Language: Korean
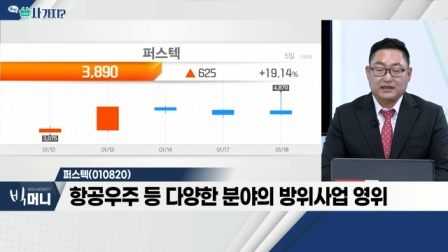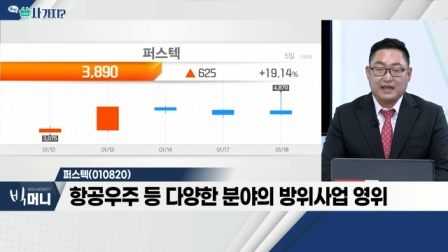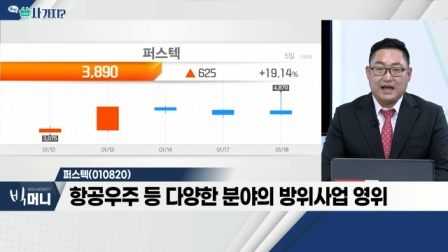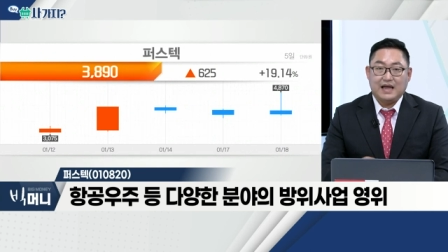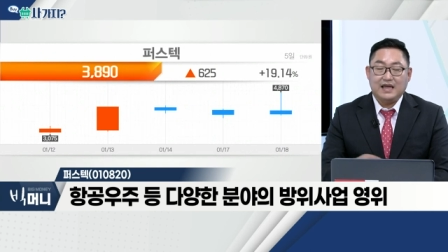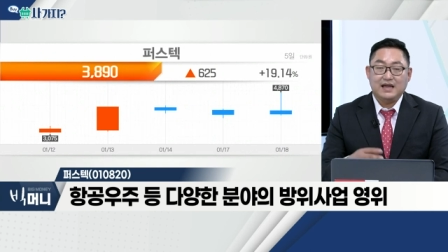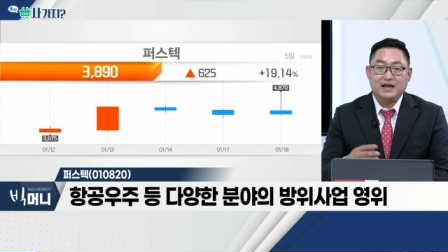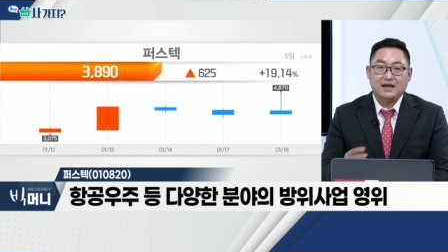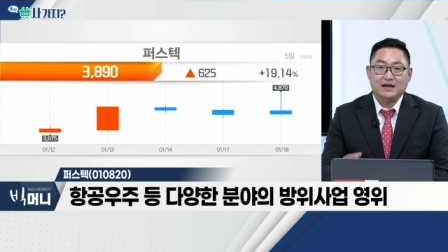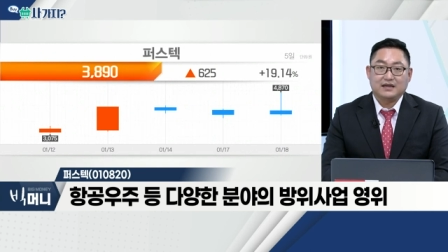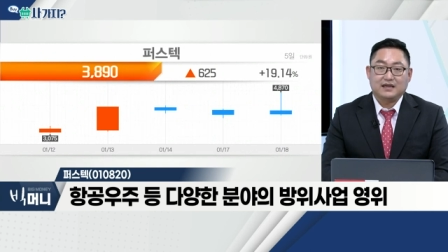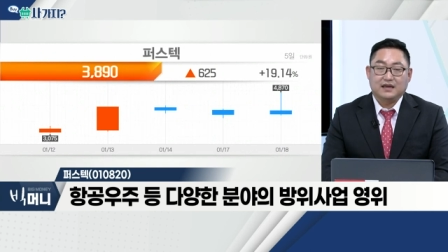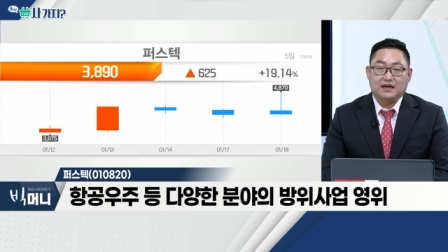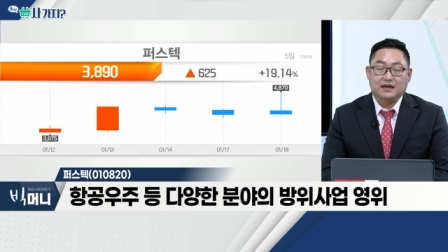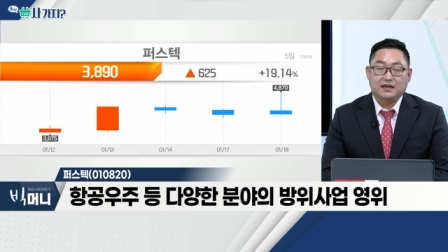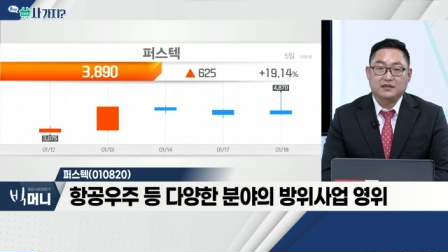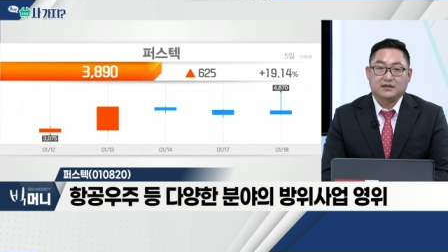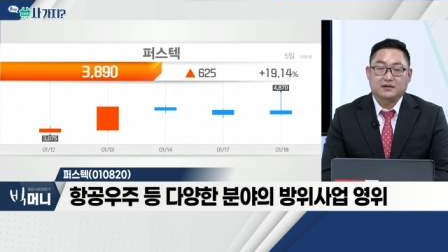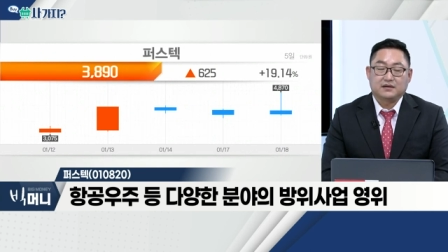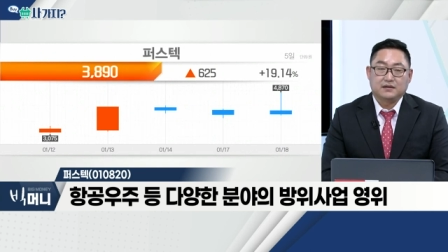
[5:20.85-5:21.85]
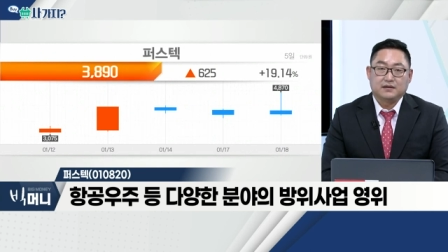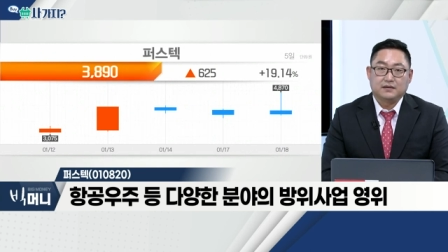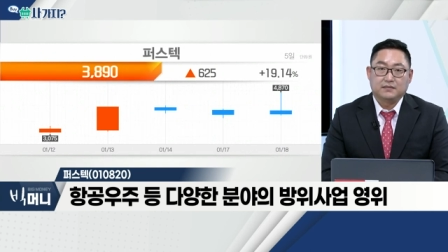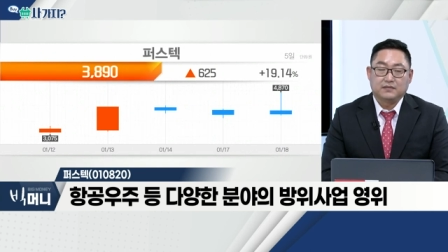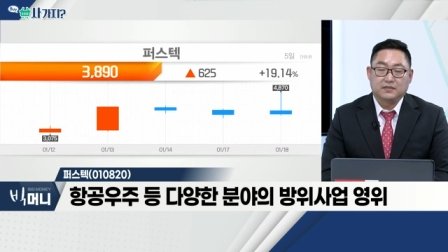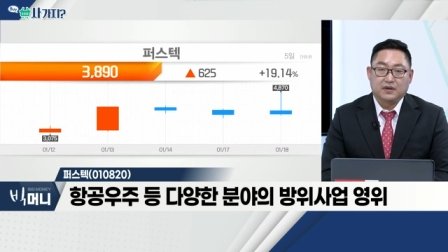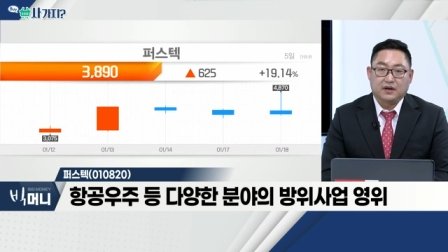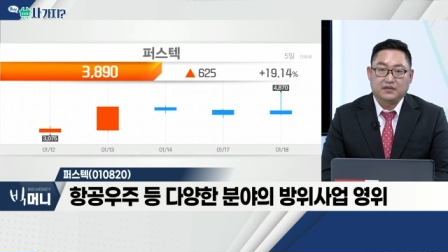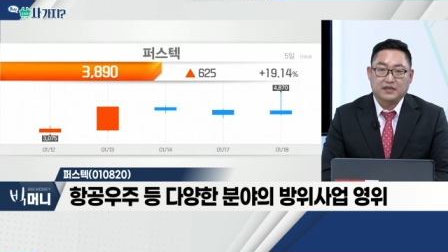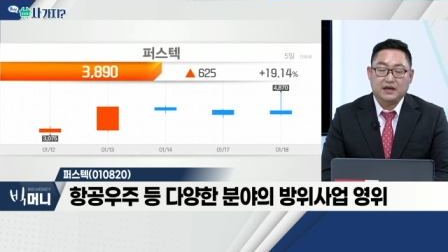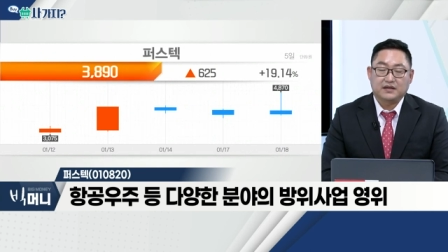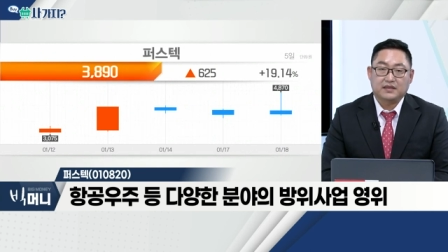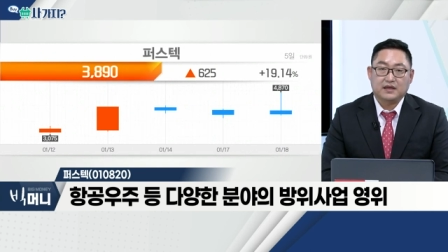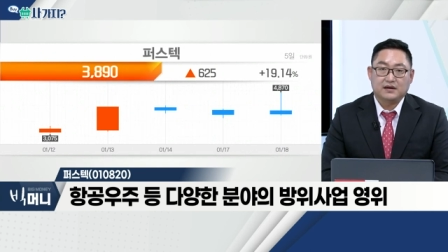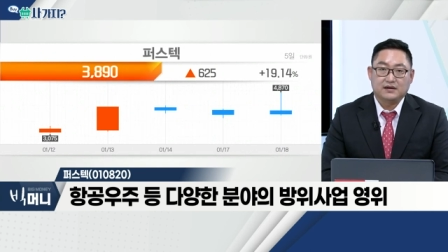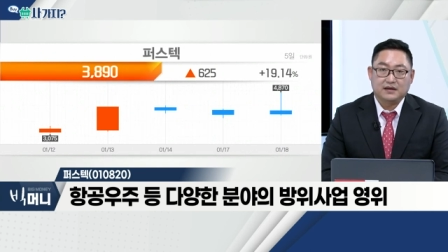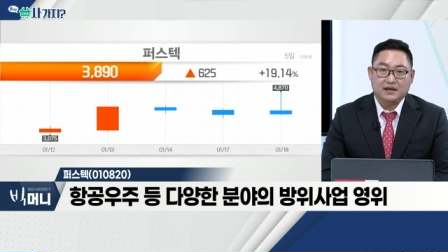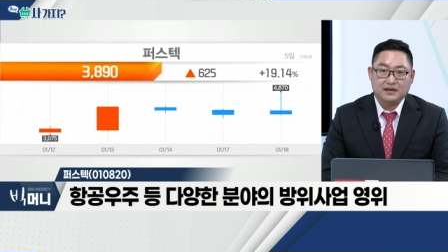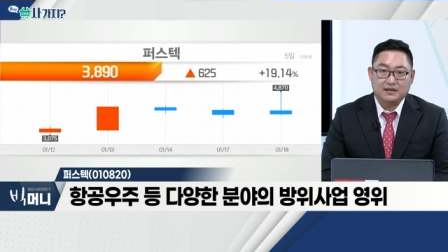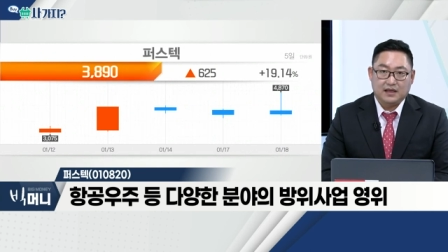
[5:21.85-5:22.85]
다양하게 지금
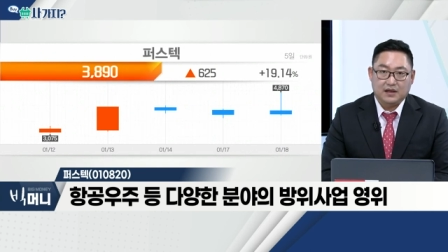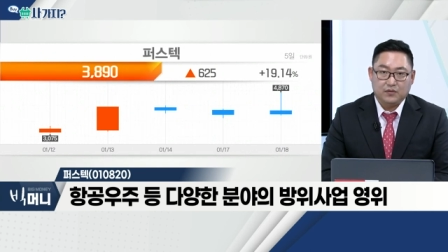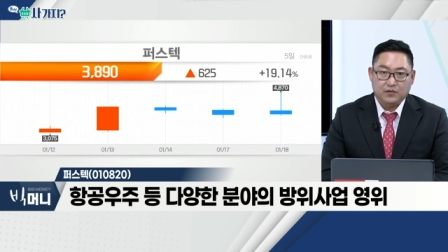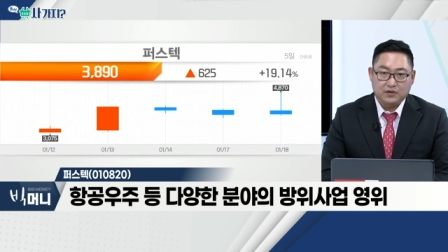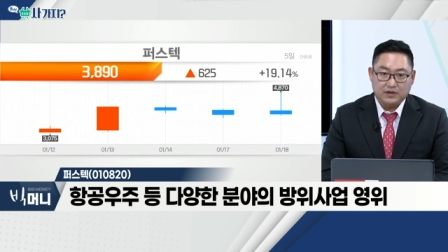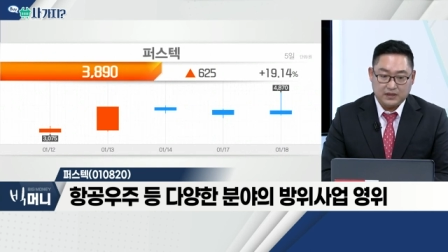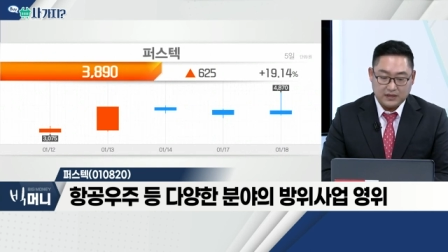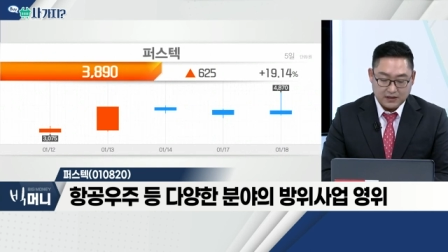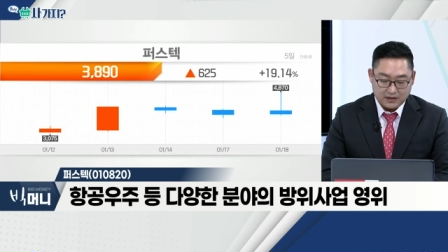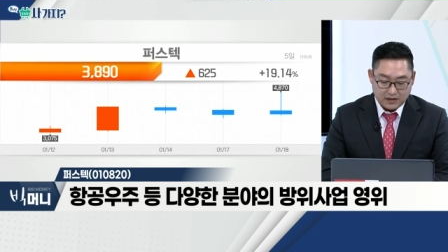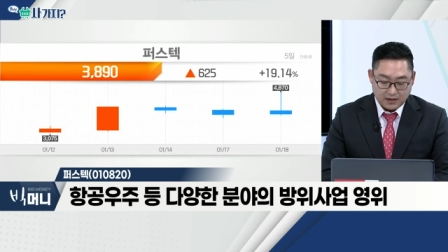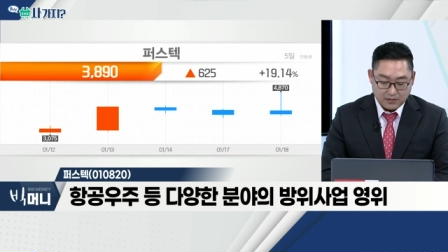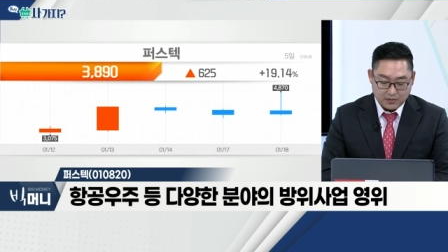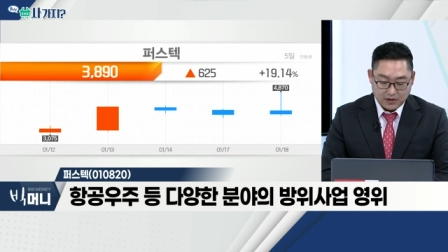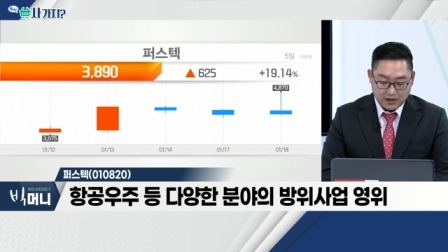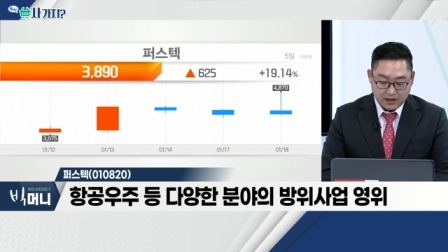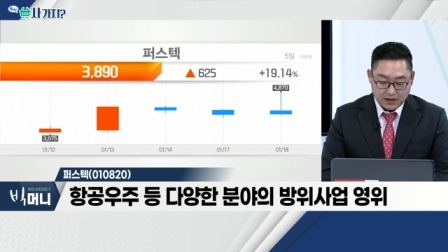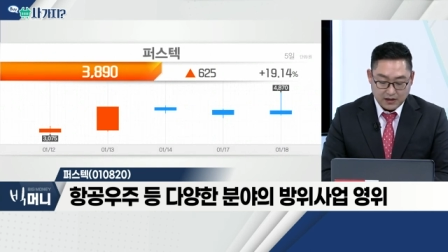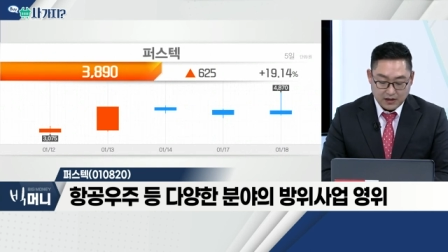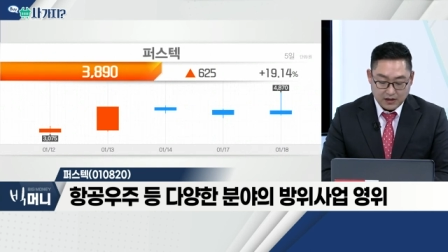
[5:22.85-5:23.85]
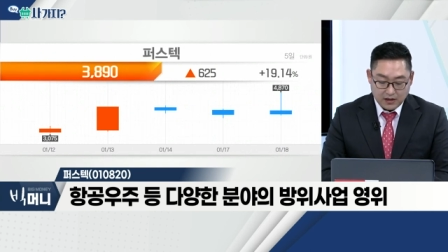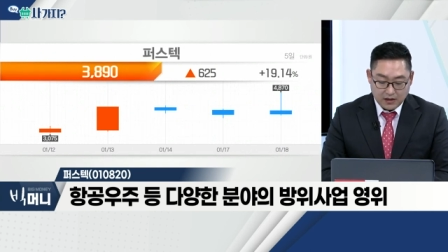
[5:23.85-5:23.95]
생산을 해내고 있기 때문에